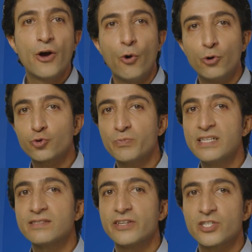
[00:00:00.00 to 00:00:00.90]

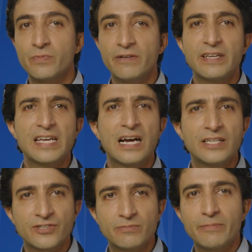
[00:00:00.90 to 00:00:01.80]
ölçme, seçme ve
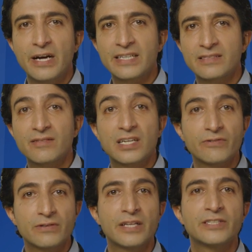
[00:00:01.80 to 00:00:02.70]
yerleştirme merkezi
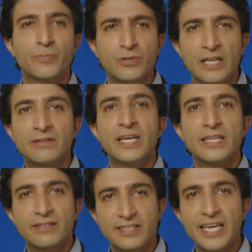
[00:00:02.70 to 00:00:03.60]
tarafından yapılan
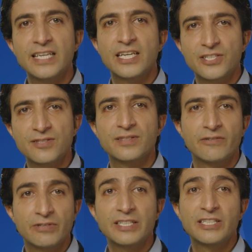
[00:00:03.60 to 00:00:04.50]
dikey geçiş
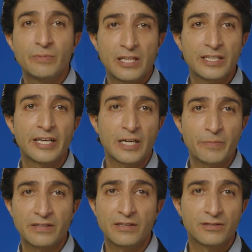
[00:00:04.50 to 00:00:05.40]
sınavına girmeleri
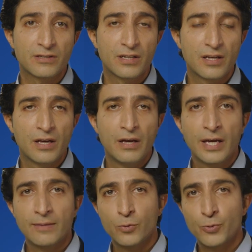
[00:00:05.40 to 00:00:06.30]
gerekmektedir.
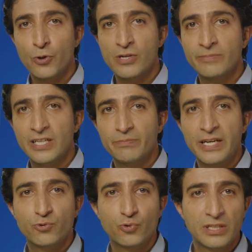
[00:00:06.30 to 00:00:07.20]
Bu programdan
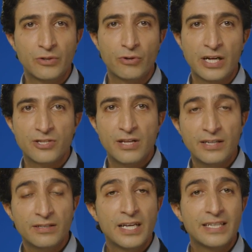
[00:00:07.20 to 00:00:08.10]
mezun olan
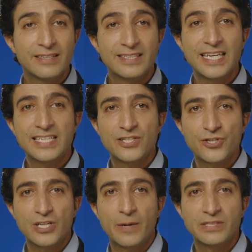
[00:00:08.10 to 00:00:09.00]
öğrenciler dikey
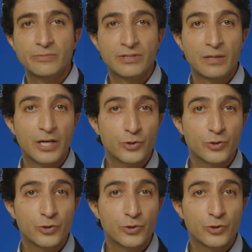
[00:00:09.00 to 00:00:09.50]
geçiş kapsamında